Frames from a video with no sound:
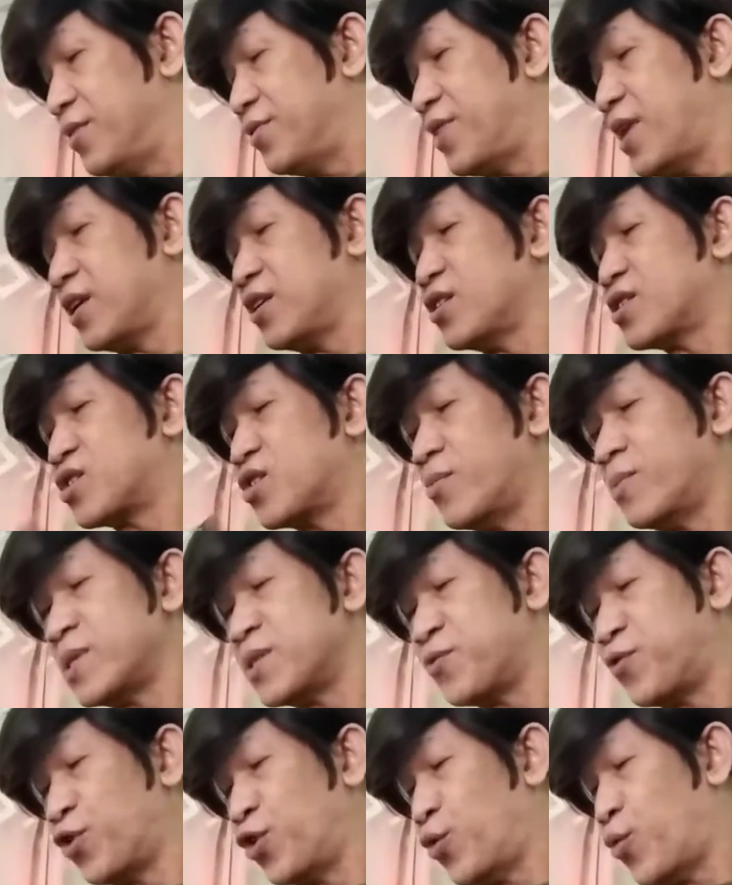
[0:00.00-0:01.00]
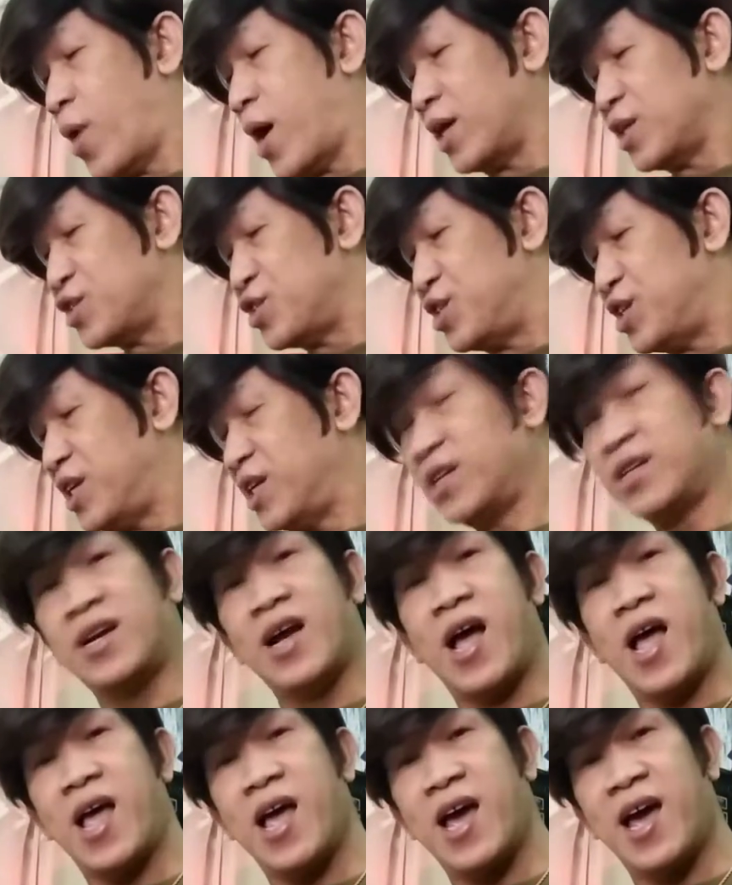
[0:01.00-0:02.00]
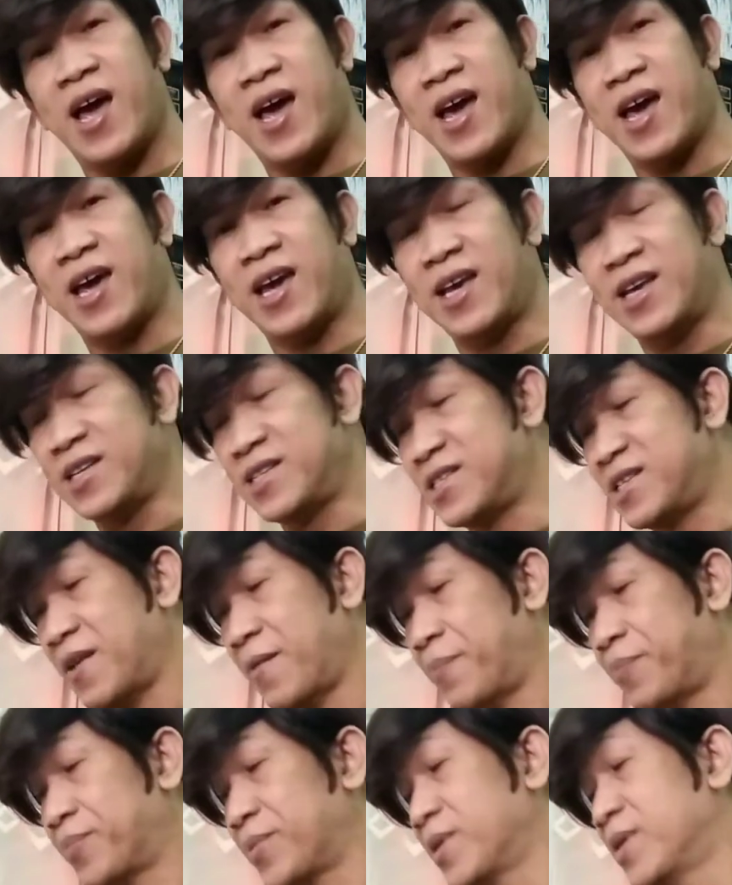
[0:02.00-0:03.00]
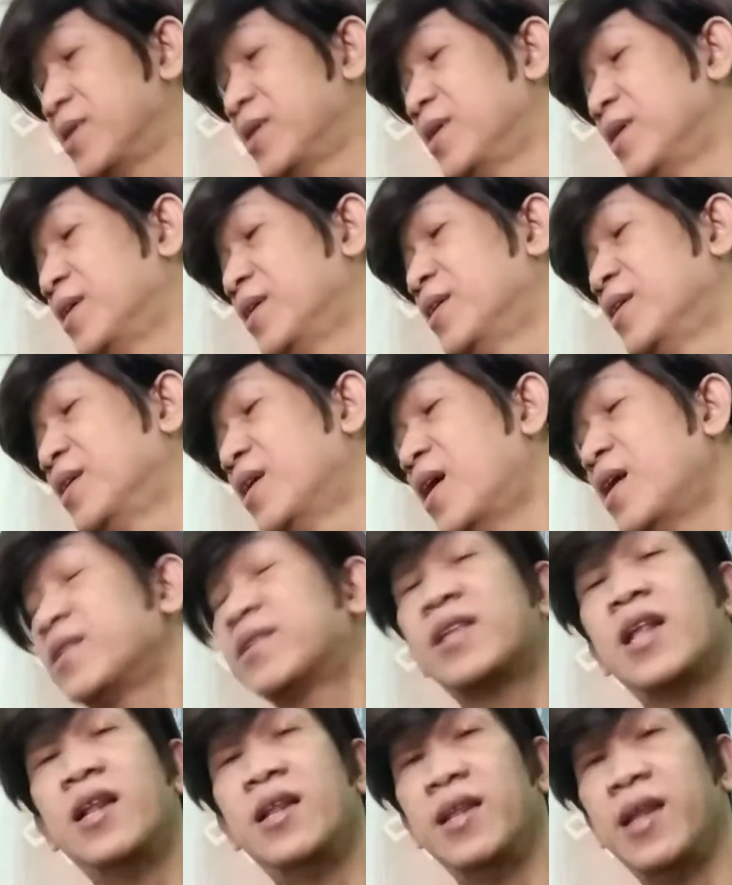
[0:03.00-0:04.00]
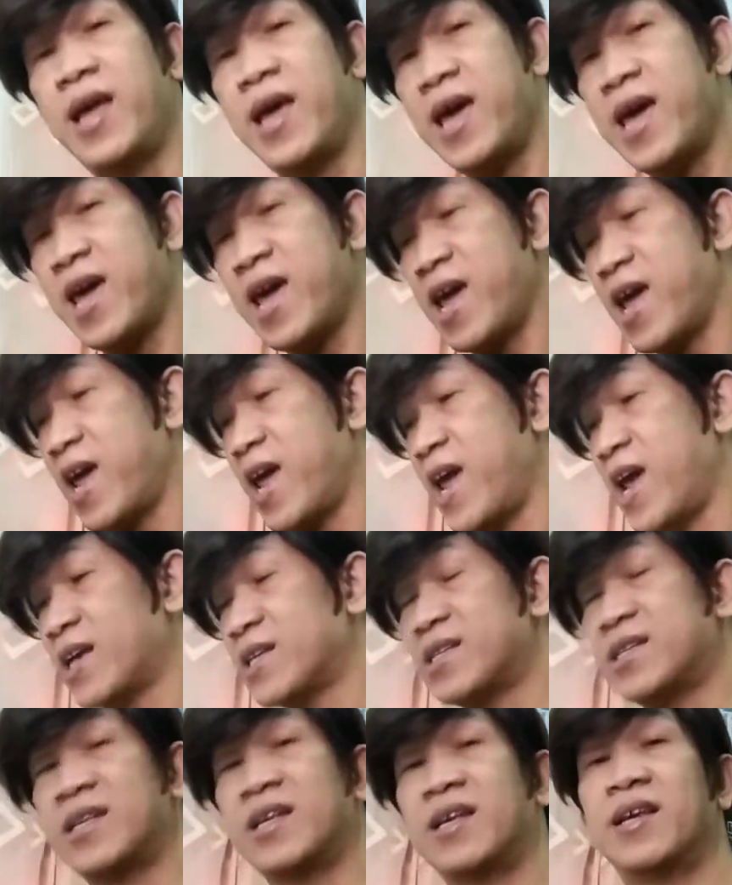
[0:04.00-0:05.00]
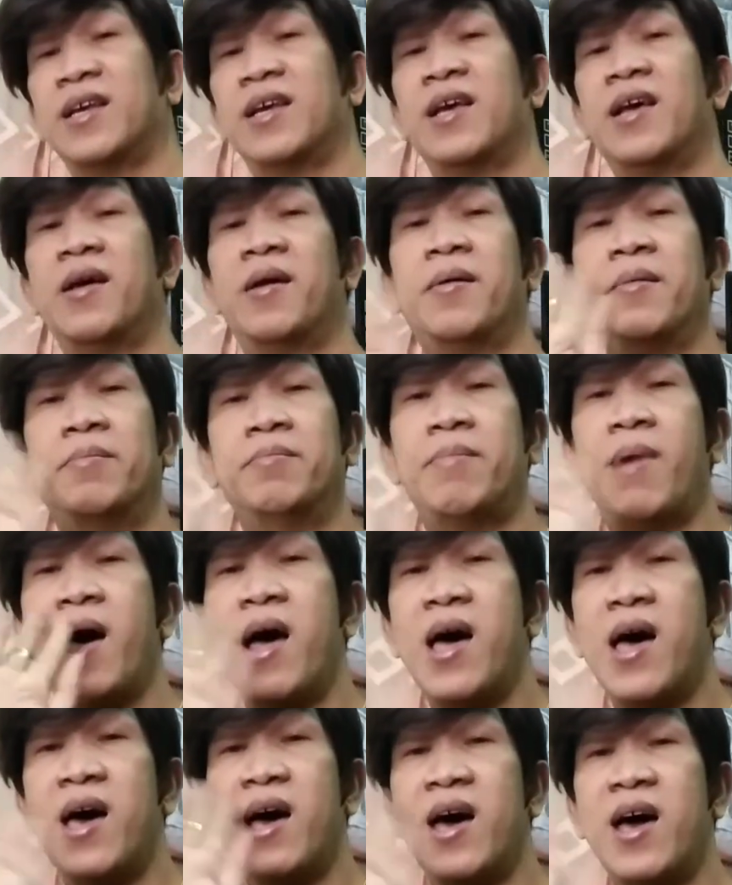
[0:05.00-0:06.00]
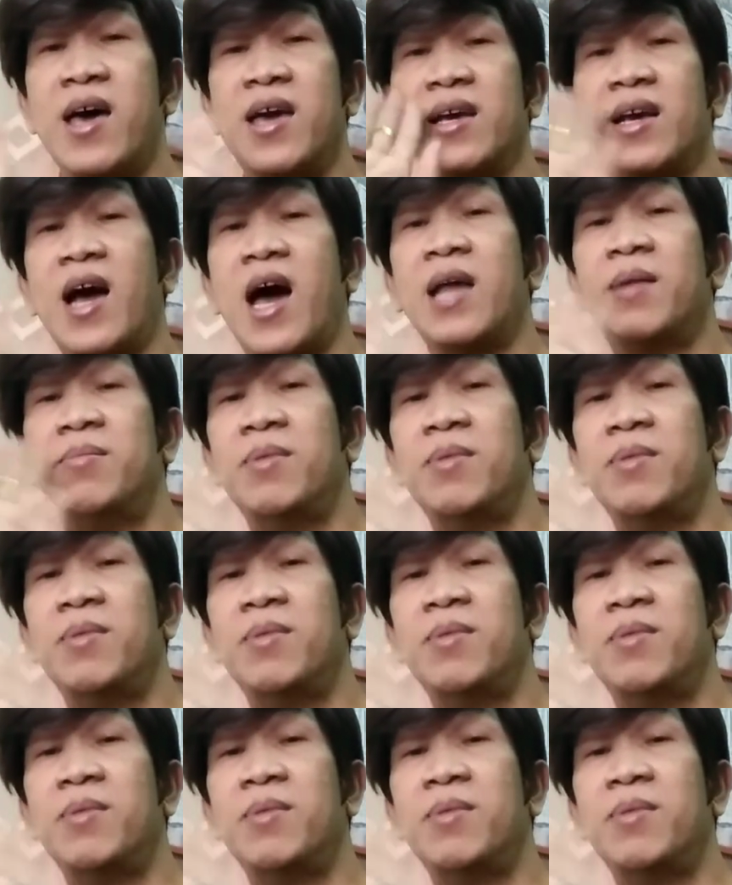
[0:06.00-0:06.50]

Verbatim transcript: Thank you so much for watching, guys. Until next. Bye. God